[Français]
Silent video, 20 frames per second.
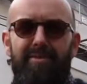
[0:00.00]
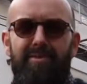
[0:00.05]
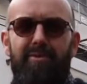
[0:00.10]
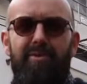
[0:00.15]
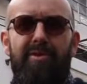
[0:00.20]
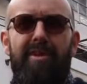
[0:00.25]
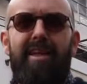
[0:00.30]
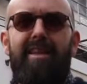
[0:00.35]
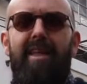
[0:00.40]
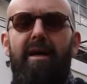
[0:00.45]

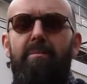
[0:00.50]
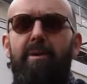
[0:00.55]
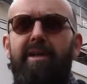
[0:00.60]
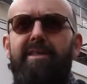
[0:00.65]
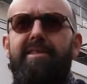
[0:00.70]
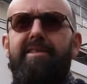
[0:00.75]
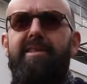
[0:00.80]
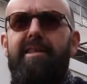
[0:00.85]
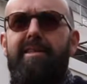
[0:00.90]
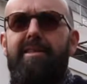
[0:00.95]
Donc au-delà de la
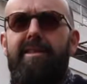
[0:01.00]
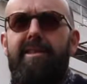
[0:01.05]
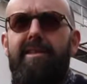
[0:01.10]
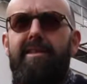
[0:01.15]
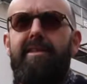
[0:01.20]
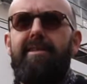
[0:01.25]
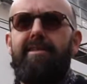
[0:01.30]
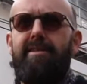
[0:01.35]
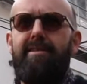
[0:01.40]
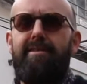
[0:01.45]
partie
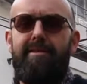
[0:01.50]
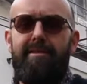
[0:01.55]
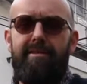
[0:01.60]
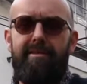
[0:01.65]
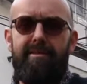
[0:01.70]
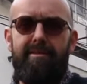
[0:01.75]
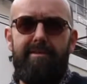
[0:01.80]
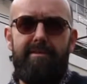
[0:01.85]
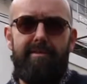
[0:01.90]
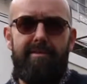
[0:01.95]
technique,
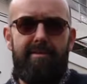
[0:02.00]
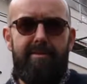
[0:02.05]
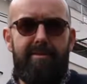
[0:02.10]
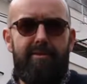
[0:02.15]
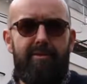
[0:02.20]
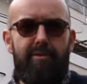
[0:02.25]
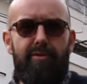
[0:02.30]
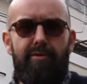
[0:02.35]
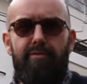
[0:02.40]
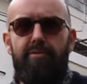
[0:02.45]

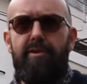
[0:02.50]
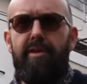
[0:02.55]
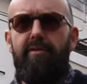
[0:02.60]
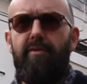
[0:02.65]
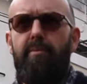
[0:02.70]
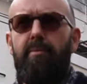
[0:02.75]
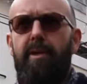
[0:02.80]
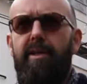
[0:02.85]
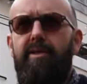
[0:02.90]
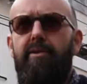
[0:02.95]
ce que nous
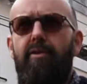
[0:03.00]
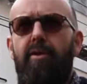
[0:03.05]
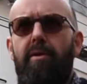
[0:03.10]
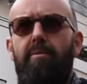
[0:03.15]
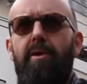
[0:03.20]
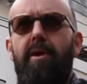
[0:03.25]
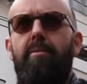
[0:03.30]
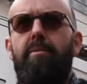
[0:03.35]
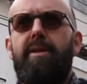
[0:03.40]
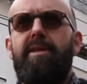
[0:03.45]
avons
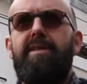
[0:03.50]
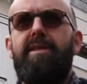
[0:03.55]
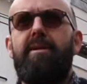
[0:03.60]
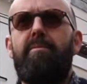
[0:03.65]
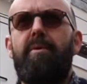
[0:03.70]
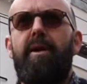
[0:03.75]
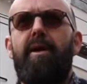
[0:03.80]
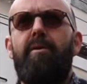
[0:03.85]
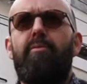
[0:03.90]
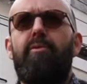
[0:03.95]
particulièrement
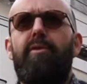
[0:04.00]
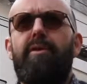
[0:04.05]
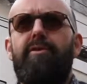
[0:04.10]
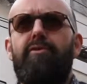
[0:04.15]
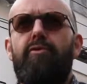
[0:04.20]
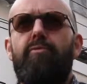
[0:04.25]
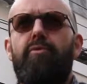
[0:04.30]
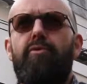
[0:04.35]
apprécié par rapport à ce